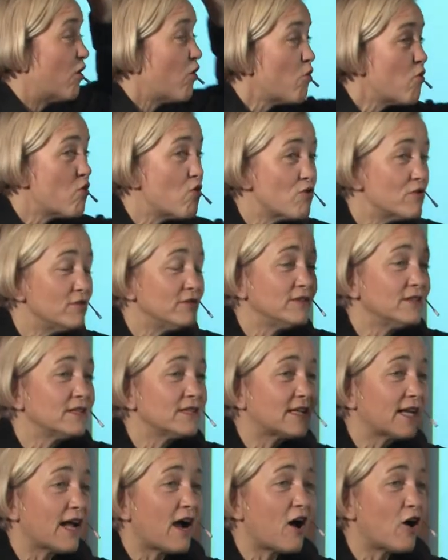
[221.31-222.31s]

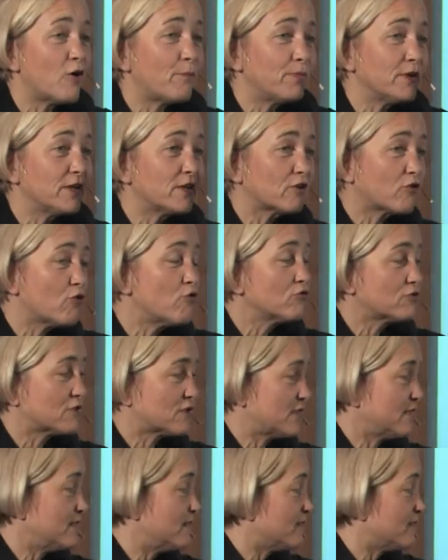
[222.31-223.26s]
unglaublich gut